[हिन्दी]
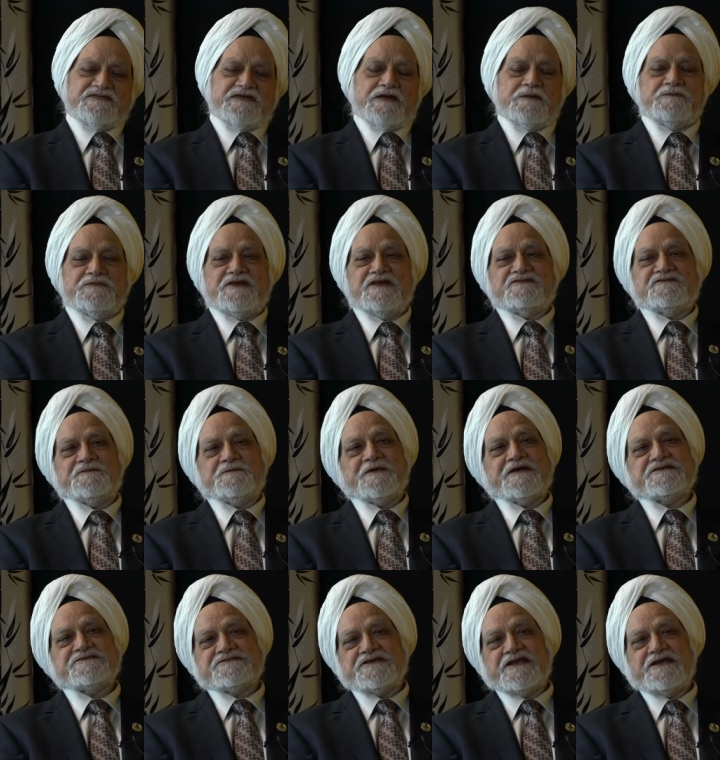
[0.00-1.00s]
साहब ये
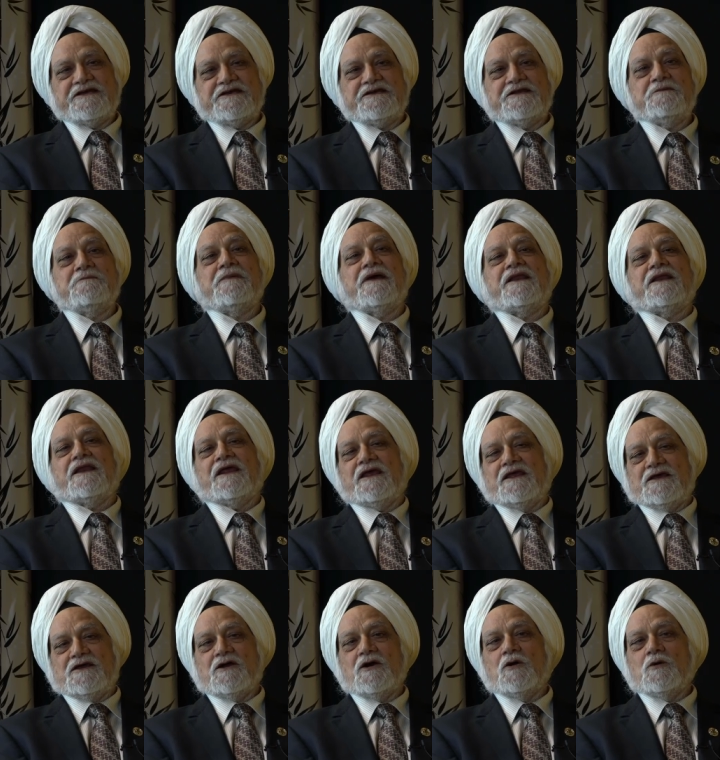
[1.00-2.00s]
स्पेशलिटी मैं
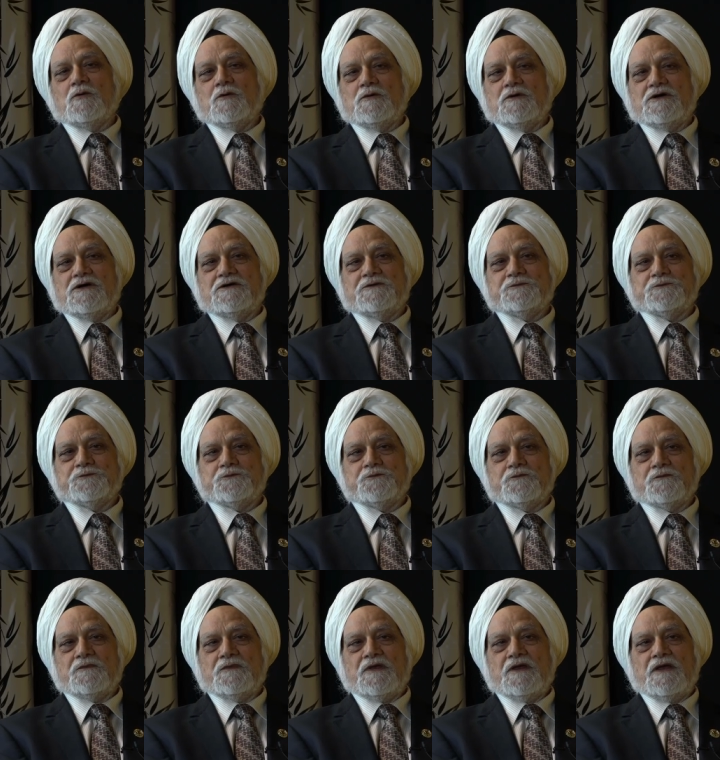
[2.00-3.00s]
नहीं कहूँगा
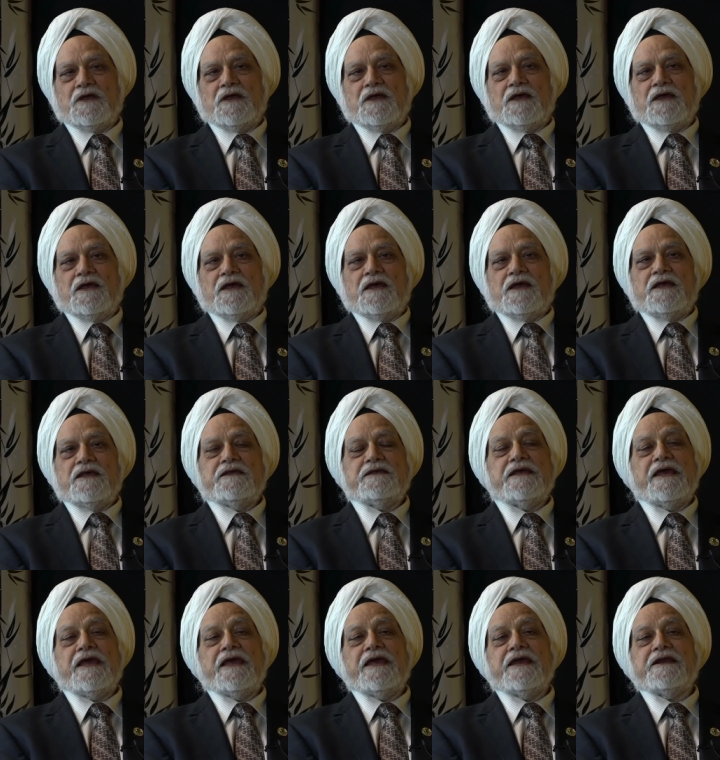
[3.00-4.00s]

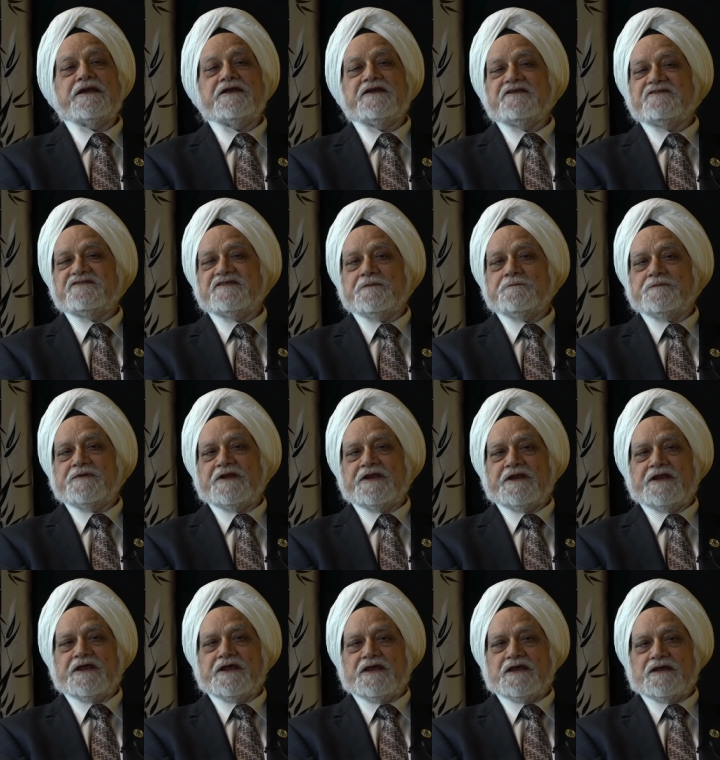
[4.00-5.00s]
ये एक डिसिप्लिन
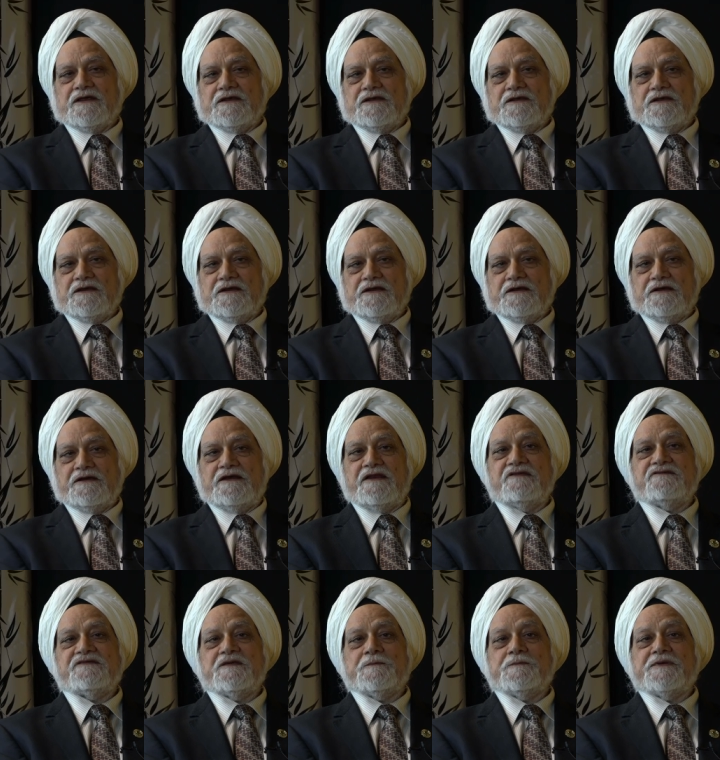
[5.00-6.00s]
है
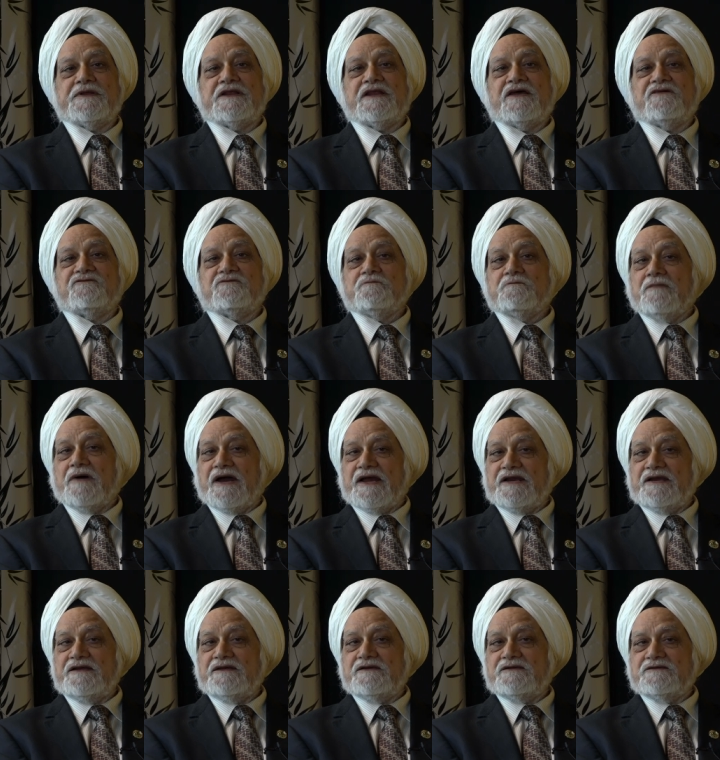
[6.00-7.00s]
डिसिप्लिन ऑफ
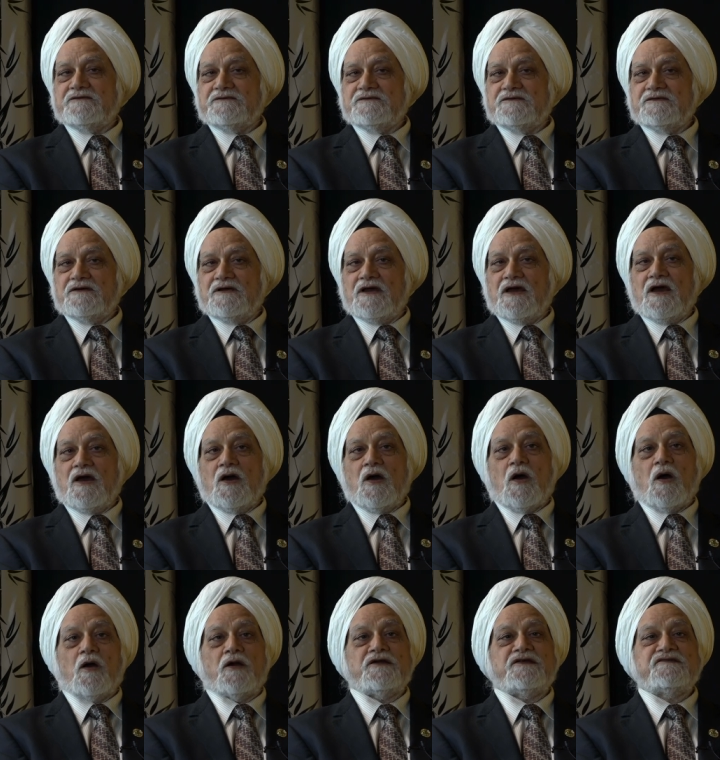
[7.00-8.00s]
माइंड
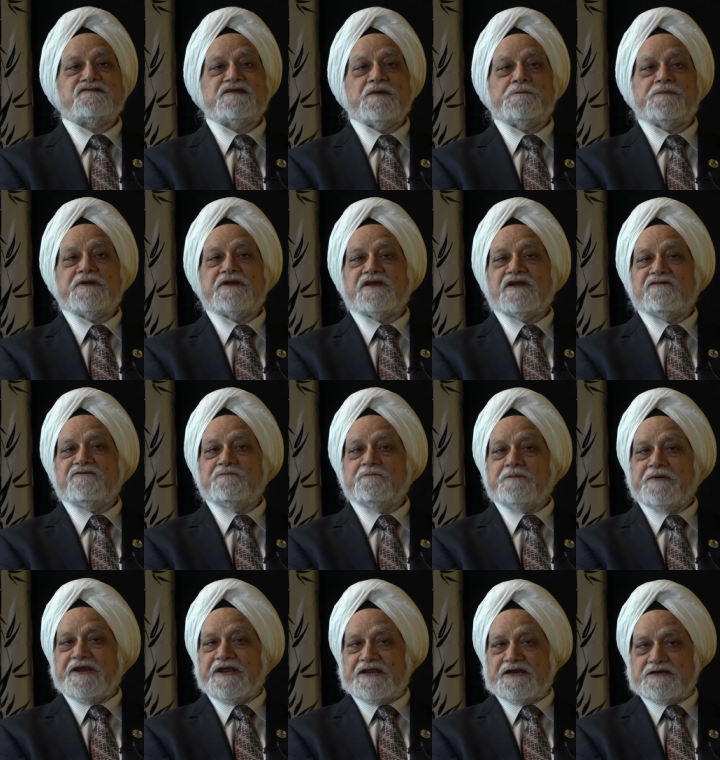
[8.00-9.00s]
और डिसिप्लिन ऑफ
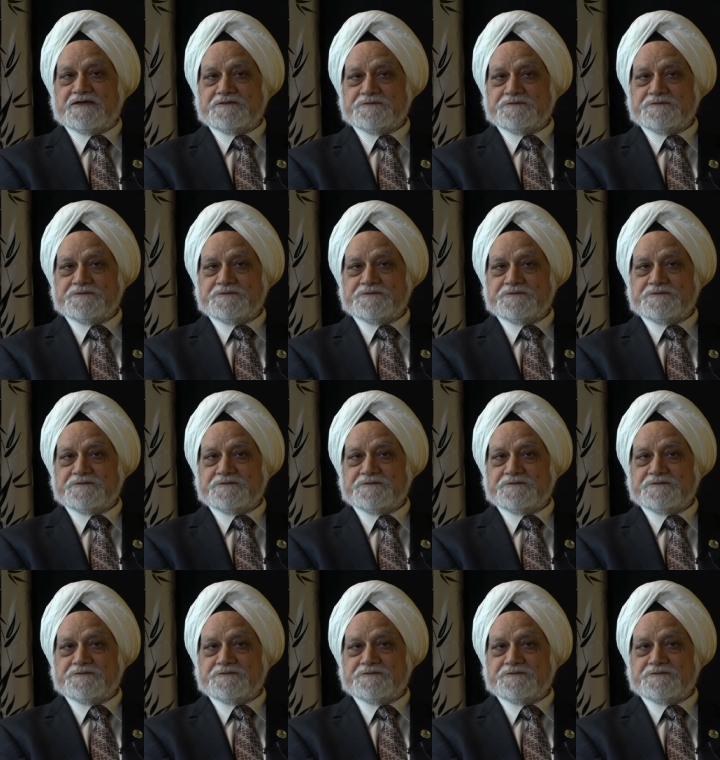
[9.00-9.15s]
ब्रेन